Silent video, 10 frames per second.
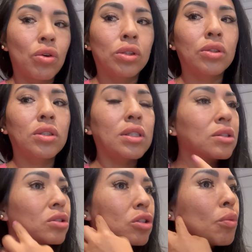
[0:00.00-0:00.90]
Entonces,
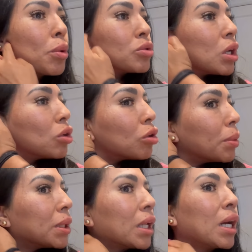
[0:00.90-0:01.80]
este, no puedo usar otro
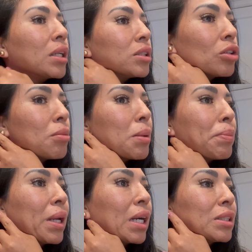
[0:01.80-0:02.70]
material, si no me
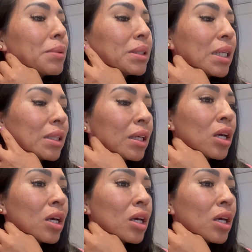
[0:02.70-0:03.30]
pica así bastante.